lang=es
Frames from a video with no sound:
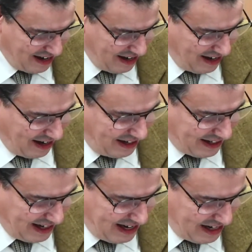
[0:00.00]
en
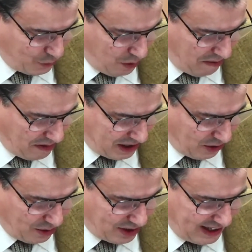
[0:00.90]
Isaías 9,
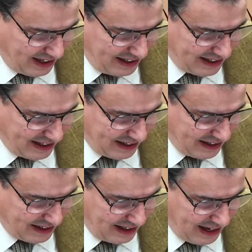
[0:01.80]
versículos 6 y
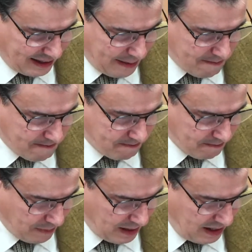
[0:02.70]
7.
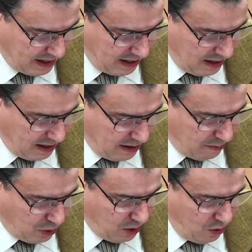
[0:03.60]

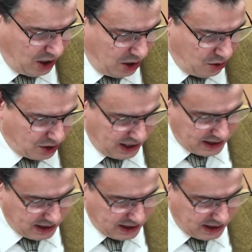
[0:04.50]
Porque un niño nos es